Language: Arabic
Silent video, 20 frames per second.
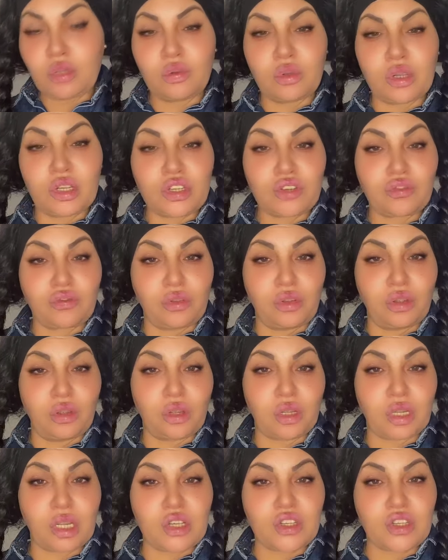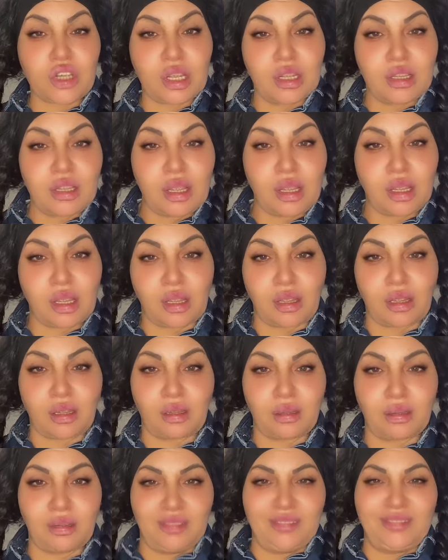بعتو كاش فلوغ كاش
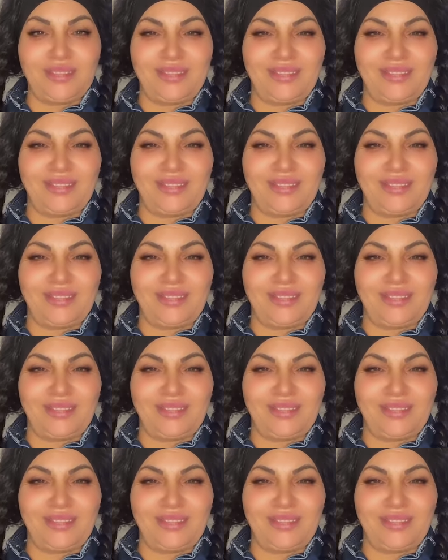هدايا